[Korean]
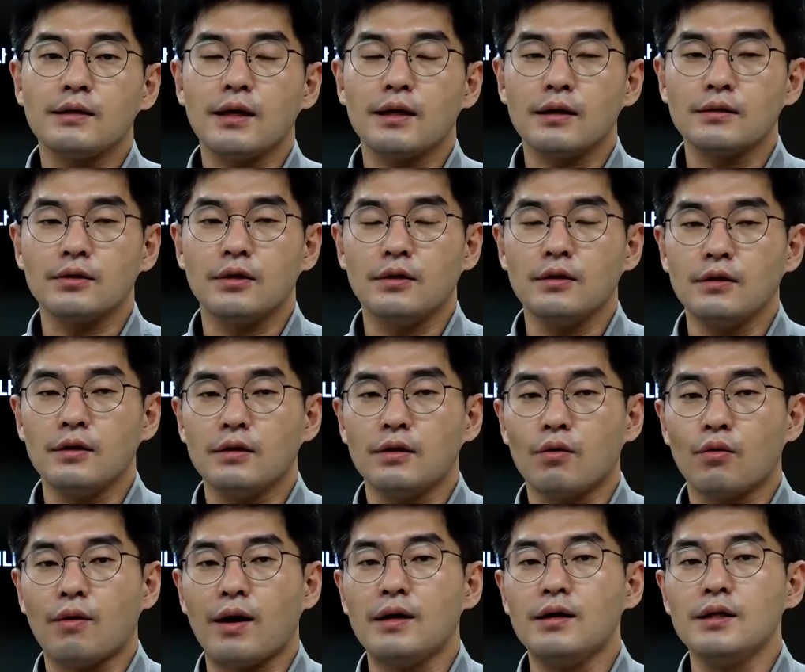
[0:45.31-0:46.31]
따라서
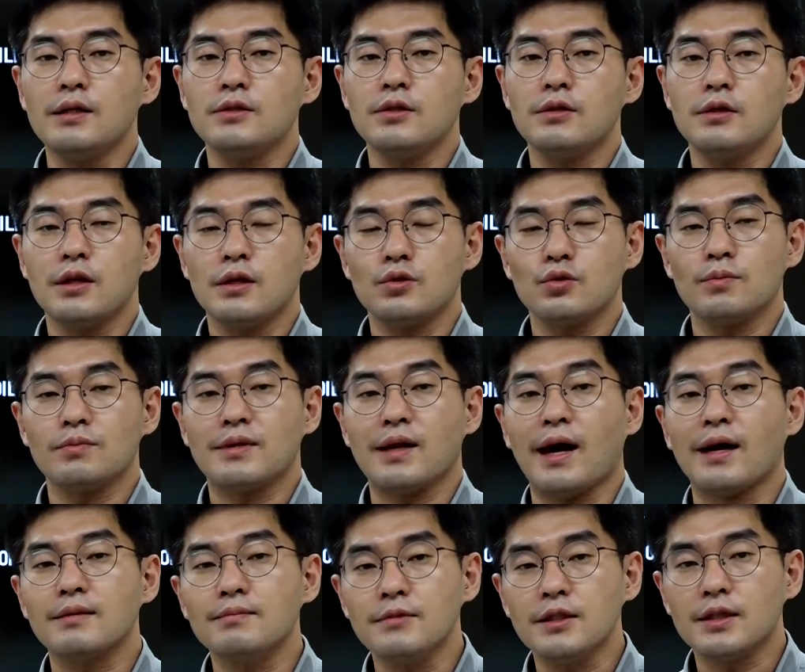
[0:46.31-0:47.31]
관리 전략이 좀
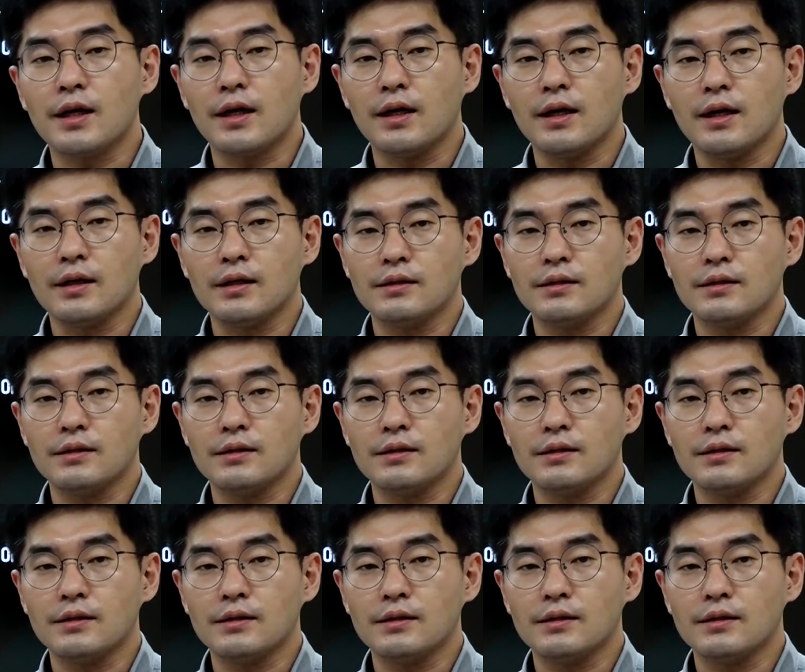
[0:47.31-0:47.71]
다릅니다.